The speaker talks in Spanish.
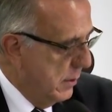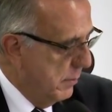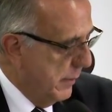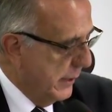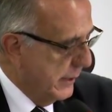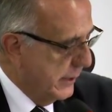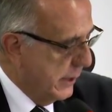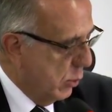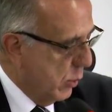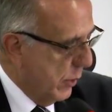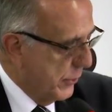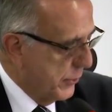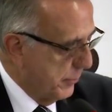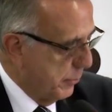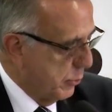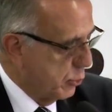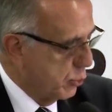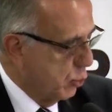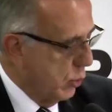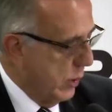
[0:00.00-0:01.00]
24
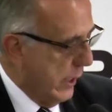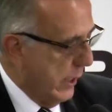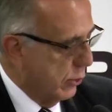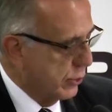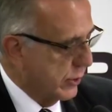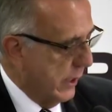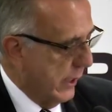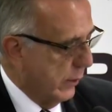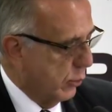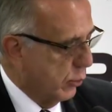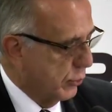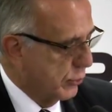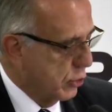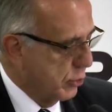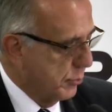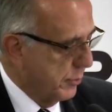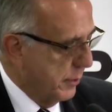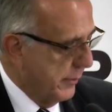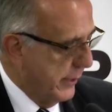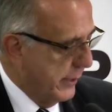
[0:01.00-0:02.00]
postulados a la Corte
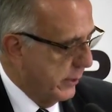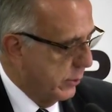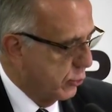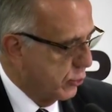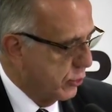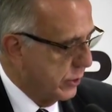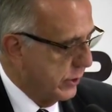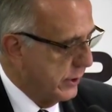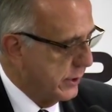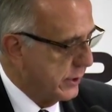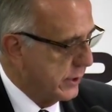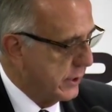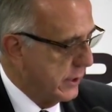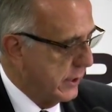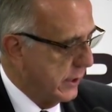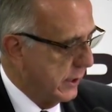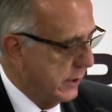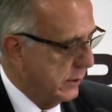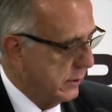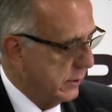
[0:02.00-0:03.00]
Suprema de
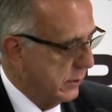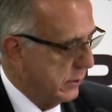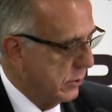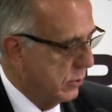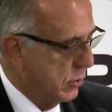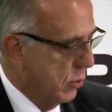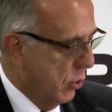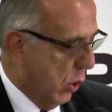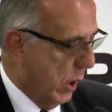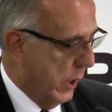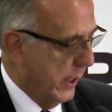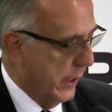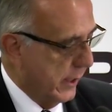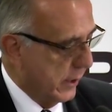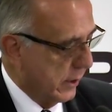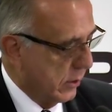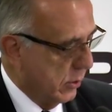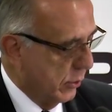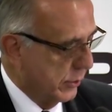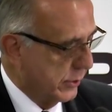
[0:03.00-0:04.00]
Justicia o a
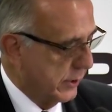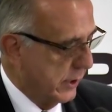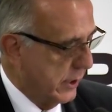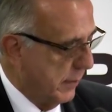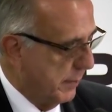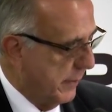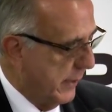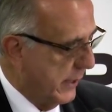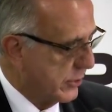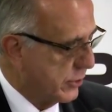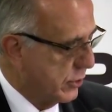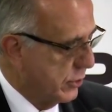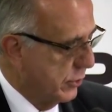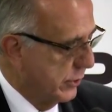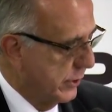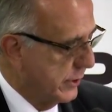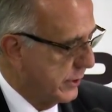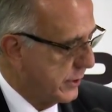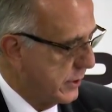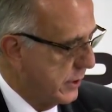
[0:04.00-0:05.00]
la Corte de
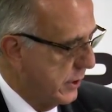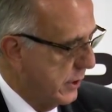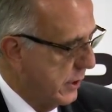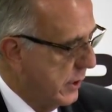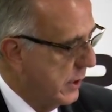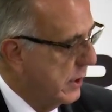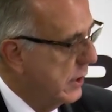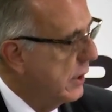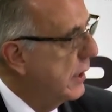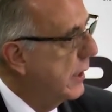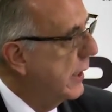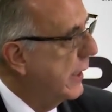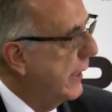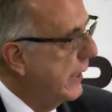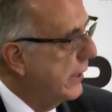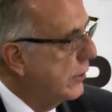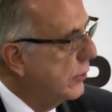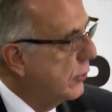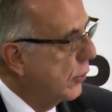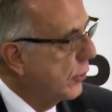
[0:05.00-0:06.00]
Apelaciones
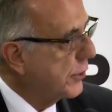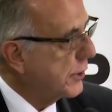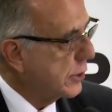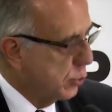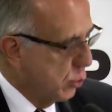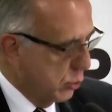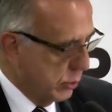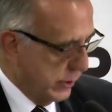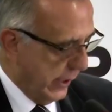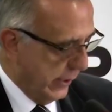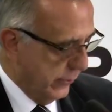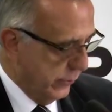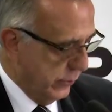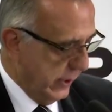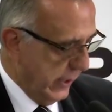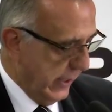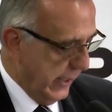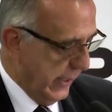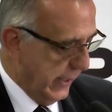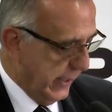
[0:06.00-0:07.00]
que no
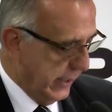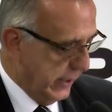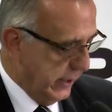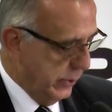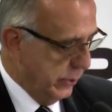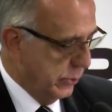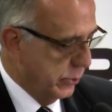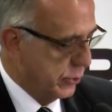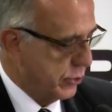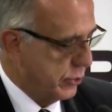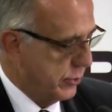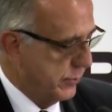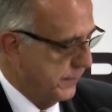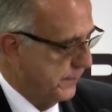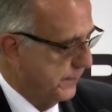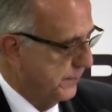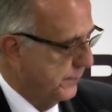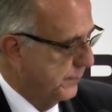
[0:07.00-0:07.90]
resultaron elegidos,